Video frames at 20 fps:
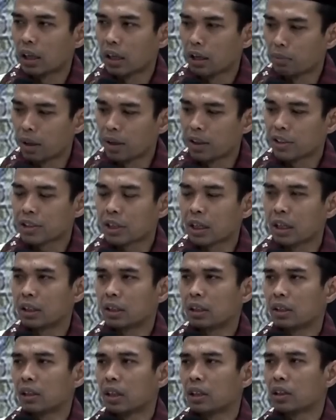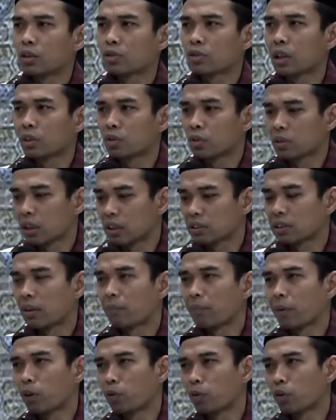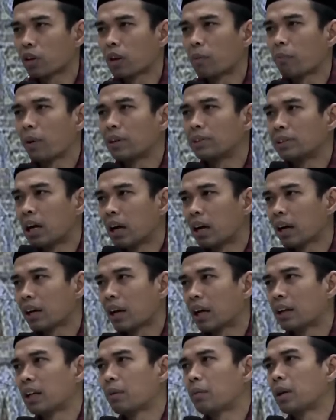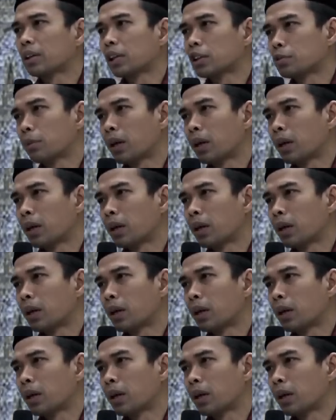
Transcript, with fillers: jangan manis sekali. Nanti Ustaz tuh tak sampai umurnya panjang, kena diabetes